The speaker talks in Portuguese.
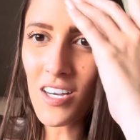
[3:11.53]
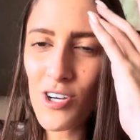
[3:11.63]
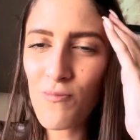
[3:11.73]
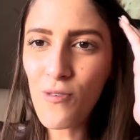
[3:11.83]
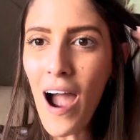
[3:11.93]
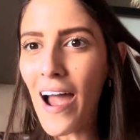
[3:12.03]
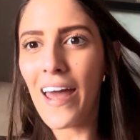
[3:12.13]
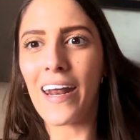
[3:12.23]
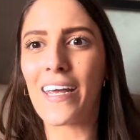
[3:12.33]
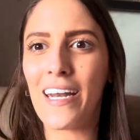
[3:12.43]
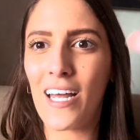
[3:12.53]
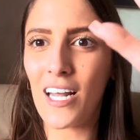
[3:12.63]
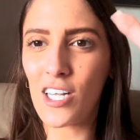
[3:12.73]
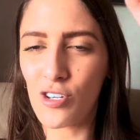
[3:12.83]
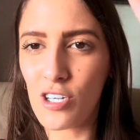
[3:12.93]
tipo, ah, era que nem
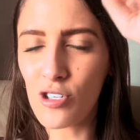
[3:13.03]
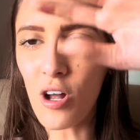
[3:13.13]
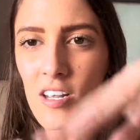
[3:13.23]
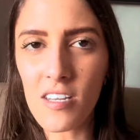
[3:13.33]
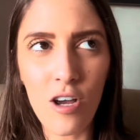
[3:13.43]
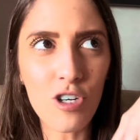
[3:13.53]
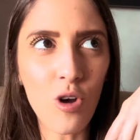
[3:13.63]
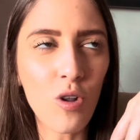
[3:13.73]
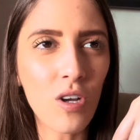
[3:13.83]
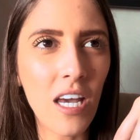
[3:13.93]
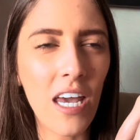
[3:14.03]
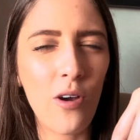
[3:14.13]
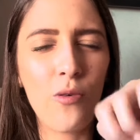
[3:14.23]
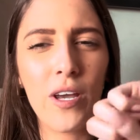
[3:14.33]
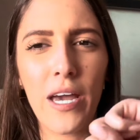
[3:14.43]
aquelas outras colas. Eu já coloquei
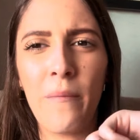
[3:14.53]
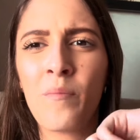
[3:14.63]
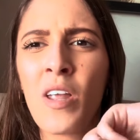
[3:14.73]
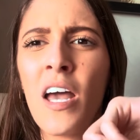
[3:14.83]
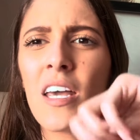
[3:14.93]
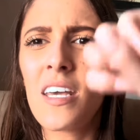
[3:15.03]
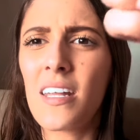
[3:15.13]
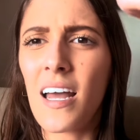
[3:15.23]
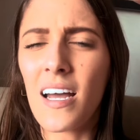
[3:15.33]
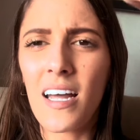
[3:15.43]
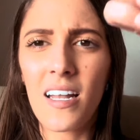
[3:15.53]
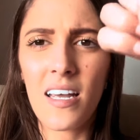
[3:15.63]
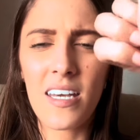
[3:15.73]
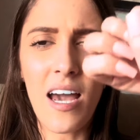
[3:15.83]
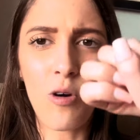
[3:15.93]
unha que tem aquela
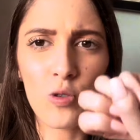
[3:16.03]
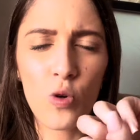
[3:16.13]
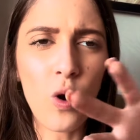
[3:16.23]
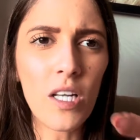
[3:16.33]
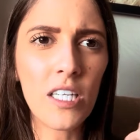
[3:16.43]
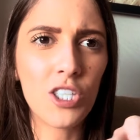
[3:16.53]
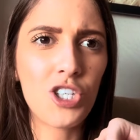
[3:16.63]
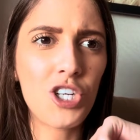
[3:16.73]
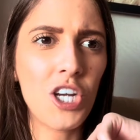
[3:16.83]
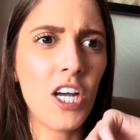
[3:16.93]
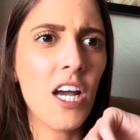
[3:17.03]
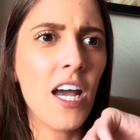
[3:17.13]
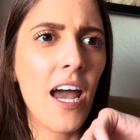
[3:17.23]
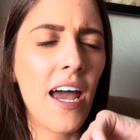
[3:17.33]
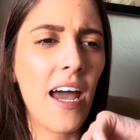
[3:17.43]
que é autocolante.
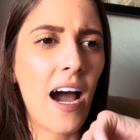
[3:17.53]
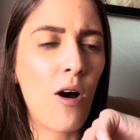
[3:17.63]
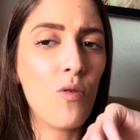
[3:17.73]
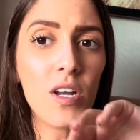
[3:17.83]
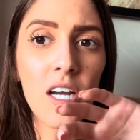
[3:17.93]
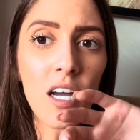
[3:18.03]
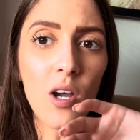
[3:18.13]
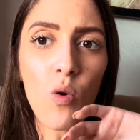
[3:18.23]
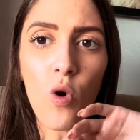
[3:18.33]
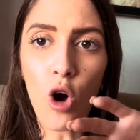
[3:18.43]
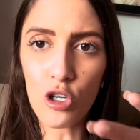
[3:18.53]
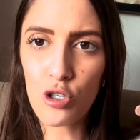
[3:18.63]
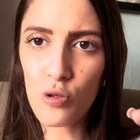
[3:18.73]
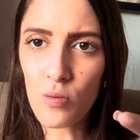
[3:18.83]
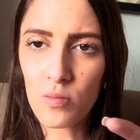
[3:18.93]
É a única que eu
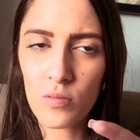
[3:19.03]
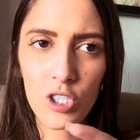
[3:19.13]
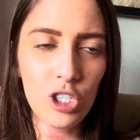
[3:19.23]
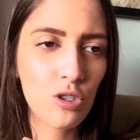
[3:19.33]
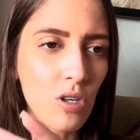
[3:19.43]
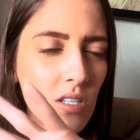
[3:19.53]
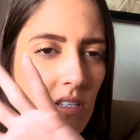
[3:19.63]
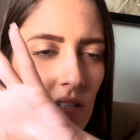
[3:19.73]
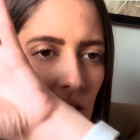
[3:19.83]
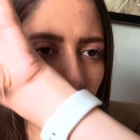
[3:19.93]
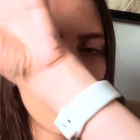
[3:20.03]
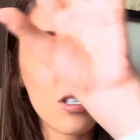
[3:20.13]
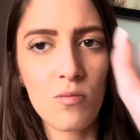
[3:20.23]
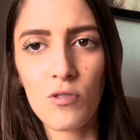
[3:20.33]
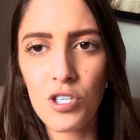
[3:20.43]
gosto de todas essas
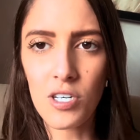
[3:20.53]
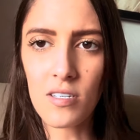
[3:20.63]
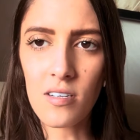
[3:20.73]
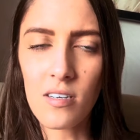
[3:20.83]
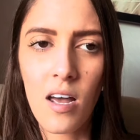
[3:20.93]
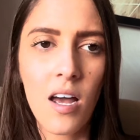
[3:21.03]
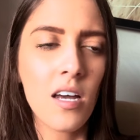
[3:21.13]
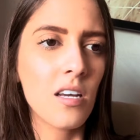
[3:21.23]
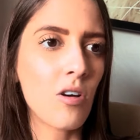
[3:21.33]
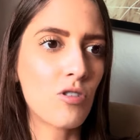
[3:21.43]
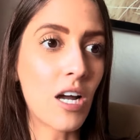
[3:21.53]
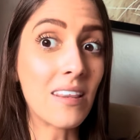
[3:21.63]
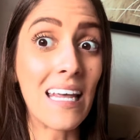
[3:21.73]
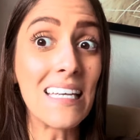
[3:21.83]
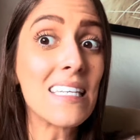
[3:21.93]
unhas postiças que eu já
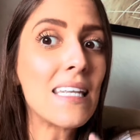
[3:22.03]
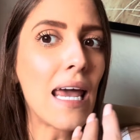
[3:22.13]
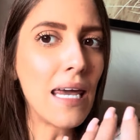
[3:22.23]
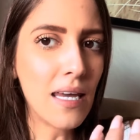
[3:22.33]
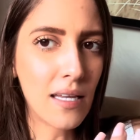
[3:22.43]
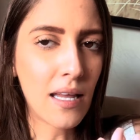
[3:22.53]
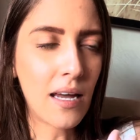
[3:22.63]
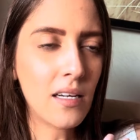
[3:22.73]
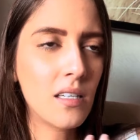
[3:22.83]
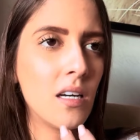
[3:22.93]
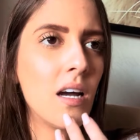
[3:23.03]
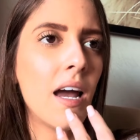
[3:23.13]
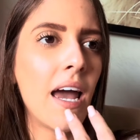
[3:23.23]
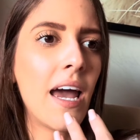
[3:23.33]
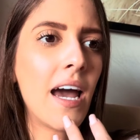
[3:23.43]
testei, né?
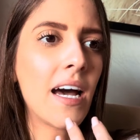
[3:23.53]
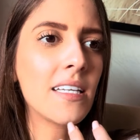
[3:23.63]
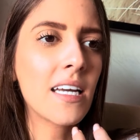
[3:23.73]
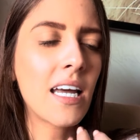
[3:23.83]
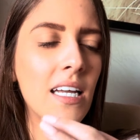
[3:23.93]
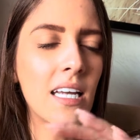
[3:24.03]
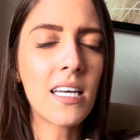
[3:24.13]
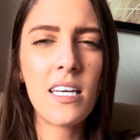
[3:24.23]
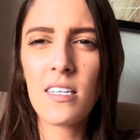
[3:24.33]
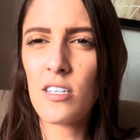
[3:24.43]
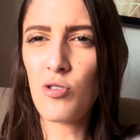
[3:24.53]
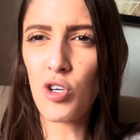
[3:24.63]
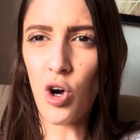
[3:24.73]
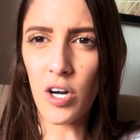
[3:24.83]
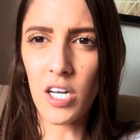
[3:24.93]
É a daquela da Kiss New
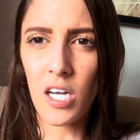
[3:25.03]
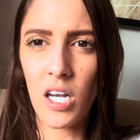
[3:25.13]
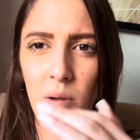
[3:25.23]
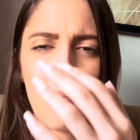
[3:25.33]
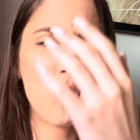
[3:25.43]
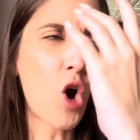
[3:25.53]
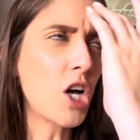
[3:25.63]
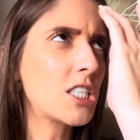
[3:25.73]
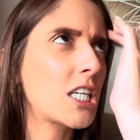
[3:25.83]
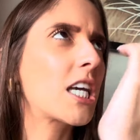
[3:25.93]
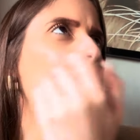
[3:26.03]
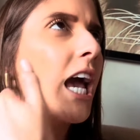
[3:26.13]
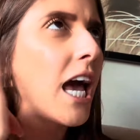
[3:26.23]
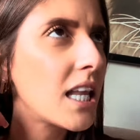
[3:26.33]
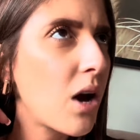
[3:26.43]
York. Nossa,
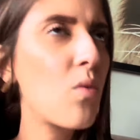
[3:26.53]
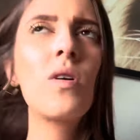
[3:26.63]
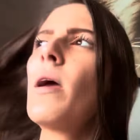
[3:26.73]
aquela unha